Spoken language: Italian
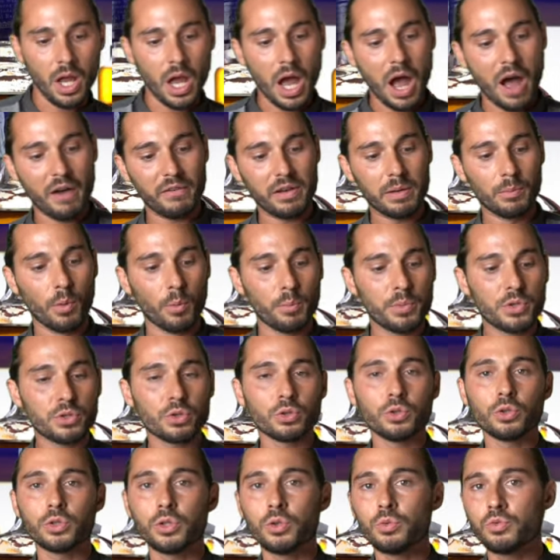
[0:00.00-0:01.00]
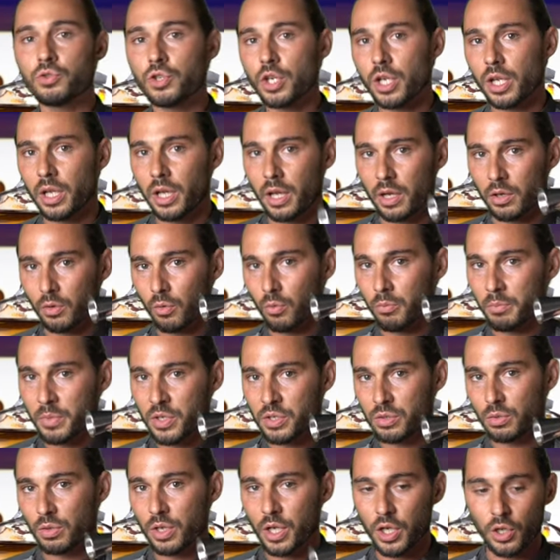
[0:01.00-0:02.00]
Avremo bisogno di un jigger, un
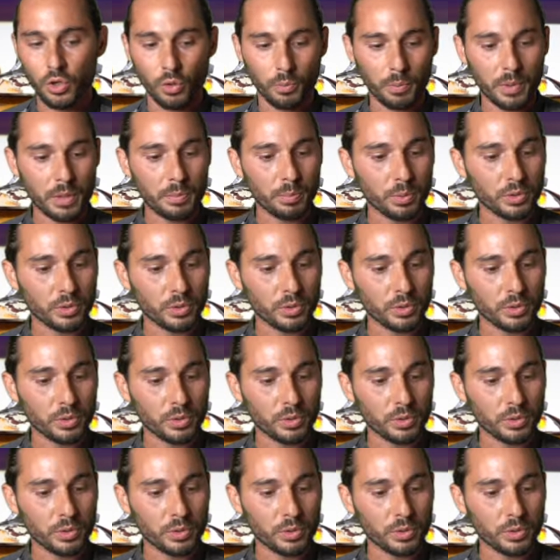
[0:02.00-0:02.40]
misurino per